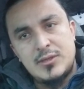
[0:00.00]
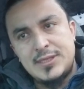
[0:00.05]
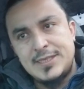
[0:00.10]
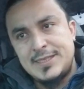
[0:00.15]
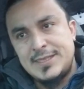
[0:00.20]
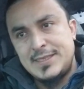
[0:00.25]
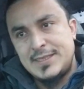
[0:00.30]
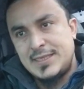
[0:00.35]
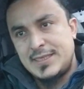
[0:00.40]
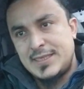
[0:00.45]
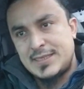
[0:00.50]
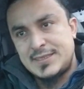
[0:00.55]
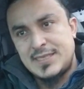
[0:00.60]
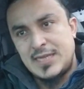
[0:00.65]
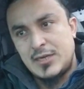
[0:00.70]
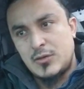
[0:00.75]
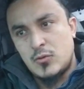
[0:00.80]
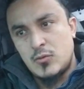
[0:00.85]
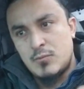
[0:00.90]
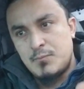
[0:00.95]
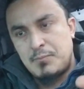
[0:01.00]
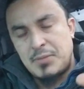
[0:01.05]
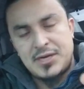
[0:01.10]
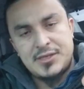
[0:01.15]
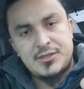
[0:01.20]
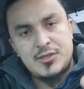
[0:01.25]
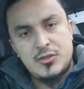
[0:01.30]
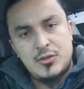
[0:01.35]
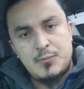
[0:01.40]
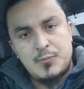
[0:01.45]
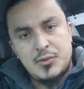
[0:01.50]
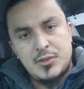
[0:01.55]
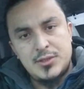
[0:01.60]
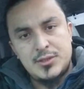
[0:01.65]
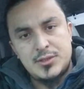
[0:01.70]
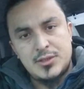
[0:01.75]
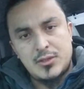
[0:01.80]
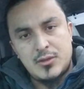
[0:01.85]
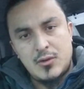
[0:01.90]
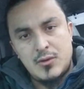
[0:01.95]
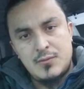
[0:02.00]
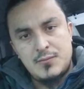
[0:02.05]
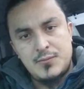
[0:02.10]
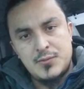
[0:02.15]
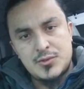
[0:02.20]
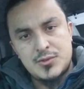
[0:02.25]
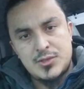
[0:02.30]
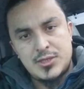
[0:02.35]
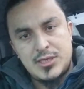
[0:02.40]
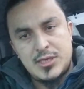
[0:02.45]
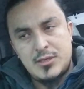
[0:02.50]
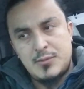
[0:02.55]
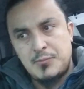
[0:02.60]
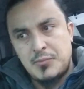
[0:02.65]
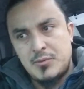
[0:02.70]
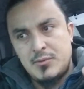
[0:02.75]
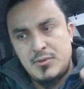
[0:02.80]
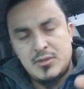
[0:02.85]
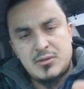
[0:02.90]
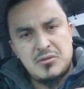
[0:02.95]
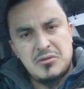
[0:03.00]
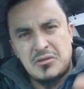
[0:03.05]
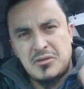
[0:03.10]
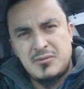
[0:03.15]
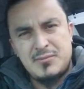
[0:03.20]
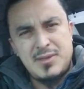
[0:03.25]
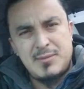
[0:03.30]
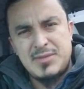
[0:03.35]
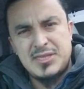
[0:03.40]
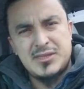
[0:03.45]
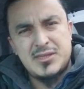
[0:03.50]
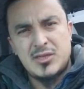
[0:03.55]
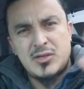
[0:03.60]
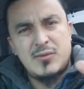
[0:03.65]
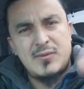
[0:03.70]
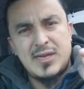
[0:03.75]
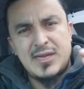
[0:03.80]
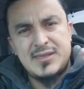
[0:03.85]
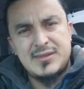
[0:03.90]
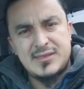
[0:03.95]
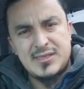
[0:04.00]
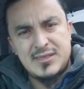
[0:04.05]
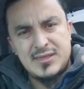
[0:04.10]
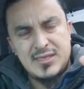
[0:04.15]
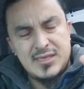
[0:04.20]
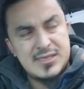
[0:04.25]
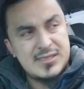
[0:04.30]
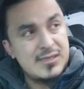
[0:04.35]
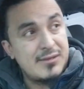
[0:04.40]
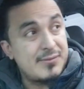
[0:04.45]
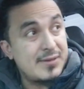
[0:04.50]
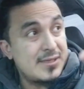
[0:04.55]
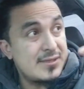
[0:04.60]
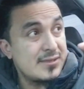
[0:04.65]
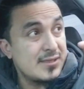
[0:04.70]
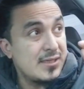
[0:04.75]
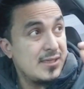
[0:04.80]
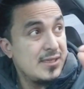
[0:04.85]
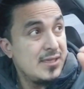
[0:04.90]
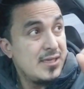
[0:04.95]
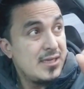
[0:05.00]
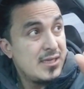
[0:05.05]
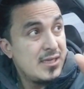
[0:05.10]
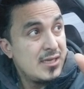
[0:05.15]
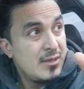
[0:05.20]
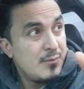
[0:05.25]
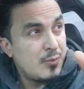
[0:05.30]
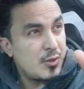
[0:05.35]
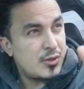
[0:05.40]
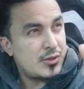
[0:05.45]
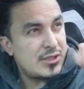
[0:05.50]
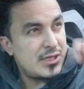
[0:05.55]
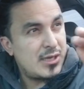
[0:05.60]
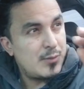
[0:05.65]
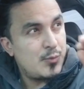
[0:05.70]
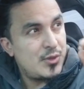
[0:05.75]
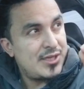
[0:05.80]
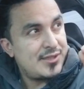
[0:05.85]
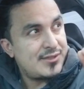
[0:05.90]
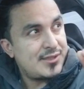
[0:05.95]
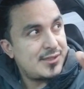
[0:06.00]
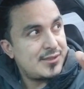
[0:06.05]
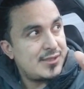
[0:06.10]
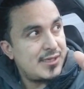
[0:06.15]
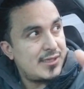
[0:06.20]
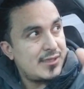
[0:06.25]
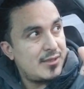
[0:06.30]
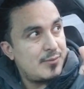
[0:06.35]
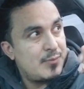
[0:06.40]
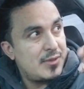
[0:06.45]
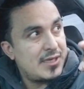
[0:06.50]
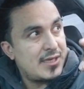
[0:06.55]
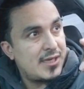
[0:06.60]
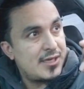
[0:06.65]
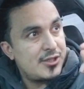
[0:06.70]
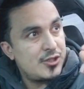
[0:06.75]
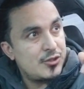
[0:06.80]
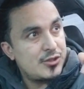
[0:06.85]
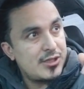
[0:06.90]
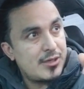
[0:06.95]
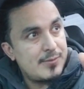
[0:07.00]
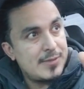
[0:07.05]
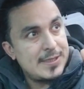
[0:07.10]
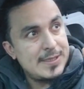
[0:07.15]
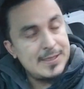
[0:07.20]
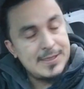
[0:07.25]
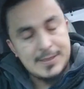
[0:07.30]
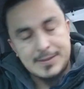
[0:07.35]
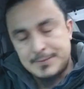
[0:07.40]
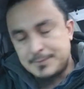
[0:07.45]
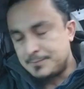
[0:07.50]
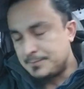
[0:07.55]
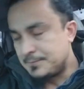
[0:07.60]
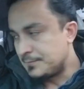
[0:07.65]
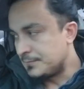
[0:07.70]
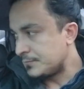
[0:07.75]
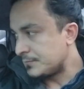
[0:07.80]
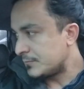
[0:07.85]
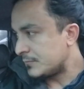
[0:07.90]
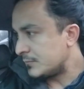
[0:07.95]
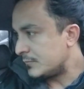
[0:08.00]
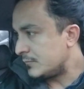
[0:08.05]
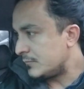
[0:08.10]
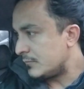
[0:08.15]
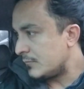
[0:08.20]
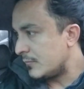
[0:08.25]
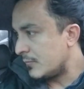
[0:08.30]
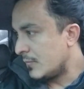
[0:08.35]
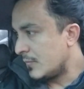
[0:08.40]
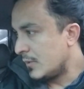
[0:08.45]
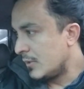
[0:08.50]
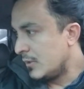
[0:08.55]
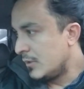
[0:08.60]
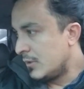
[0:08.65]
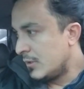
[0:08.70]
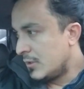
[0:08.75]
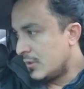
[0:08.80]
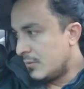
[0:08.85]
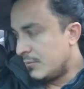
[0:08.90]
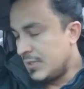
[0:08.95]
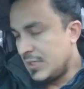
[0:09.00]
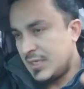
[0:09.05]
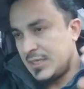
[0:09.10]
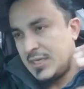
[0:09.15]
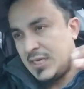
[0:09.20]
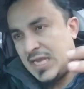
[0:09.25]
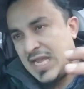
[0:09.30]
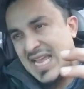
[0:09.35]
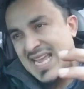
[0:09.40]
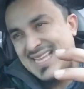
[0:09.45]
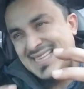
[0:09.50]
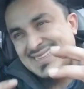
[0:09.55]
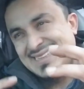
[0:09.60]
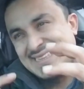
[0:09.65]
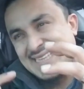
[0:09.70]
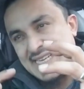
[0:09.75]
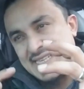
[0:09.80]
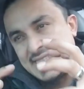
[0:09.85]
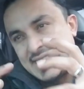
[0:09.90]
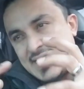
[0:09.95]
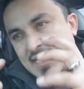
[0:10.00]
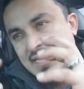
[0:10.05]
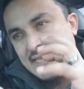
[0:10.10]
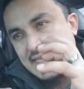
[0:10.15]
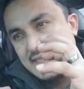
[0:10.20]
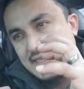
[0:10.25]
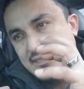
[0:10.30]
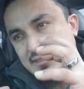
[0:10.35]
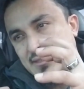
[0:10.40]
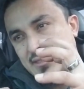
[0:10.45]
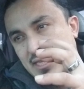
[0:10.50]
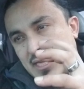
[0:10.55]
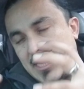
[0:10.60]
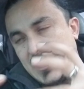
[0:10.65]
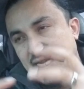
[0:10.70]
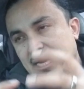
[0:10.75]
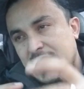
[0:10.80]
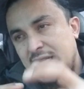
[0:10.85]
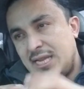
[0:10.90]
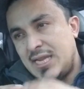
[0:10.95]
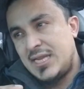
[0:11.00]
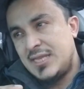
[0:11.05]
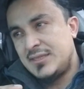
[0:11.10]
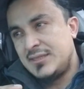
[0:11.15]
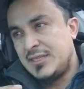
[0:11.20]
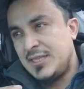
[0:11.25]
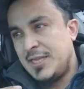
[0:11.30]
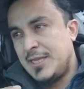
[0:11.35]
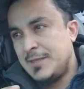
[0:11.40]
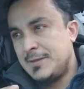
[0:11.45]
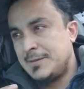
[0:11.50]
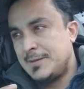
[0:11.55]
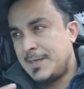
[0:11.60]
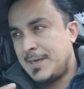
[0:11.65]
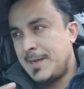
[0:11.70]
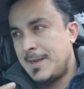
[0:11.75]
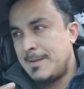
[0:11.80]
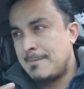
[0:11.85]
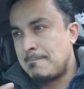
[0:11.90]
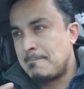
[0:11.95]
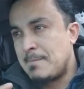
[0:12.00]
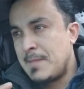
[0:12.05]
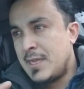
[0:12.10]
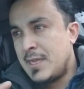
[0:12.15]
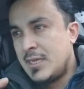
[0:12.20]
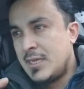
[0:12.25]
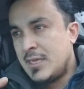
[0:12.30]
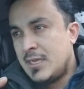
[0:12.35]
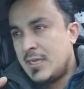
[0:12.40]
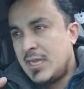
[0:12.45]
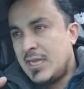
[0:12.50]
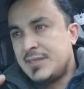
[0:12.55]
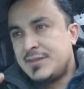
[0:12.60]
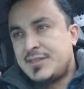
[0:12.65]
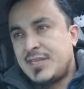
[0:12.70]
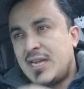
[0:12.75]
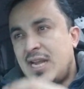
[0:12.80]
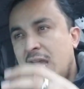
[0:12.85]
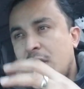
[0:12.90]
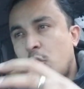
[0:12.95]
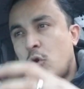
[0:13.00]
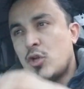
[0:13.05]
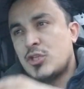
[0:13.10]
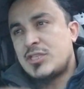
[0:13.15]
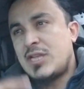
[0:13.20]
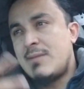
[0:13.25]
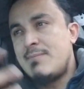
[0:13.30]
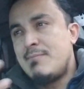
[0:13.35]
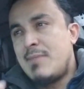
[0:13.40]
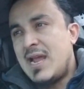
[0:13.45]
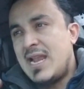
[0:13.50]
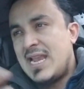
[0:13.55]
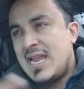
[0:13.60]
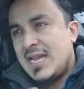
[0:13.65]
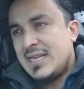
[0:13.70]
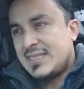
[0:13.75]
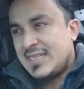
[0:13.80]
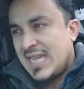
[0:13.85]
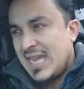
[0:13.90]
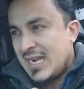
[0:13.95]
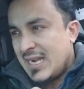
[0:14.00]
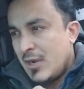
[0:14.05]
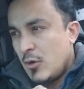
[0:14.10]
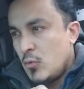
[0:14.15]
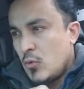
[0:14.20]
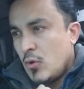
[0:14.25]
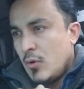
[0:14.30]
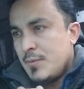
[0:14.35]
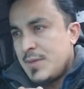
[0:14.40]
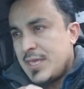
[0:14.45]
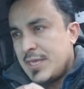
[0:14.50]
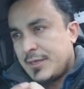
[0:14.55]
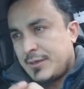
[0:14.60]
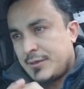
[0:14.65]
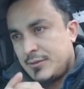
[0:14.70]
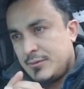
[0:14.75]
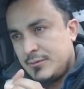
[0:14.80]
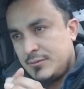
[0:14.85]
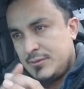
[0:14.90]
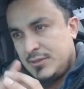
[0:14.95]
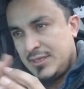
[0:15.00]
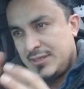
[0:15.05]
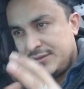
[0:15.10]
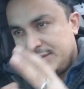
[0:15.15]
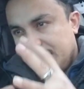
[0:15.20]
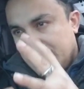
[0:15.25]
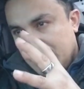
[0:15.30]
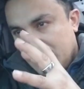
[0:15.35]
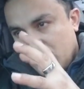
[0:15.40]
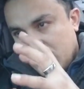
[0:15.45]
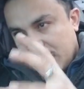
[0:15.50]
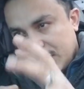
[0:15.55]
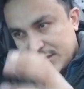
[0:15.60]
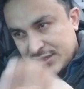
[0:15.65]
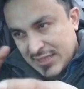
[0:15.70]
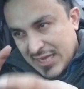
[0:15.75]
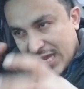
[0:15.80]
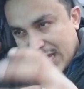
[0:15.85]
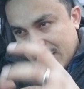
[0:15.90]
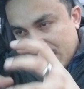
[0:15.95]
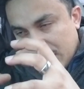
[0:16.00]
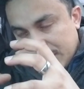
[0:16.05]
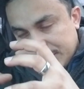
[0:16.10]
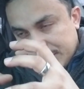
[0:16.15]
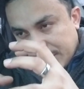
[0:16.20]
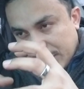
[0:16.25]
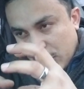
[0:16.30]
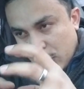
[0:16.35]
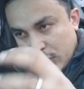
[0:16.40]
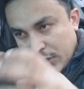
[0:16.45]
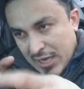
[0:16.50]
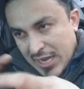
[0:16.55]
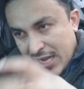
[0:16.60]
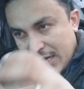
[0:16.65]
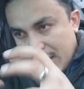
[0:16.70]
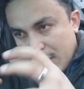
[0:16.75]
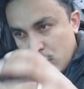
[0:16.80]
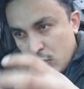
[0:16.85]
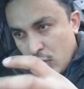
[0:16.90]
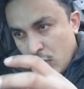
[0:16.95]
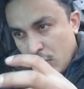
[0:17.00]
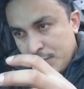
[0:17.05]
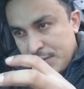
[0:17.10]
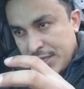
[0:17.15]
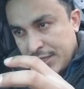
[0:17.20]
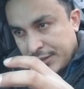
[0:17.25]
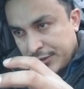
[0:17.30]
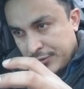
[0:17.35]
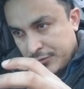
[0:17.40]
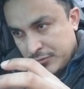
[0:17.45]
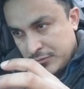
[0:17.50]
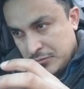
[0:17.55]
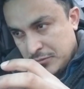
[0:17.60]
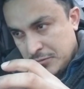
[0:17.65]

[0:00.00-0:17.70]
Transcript: eh, hacia algún partido político o un funcionario público, obviamente no van a entender esa frase. Pero se la voy a tratar de explicar de otra manera. Miren, entre, eh, eh, entre, las cosas malas que haga un gobierno, entre lo que, entre lo que haga un gobierno,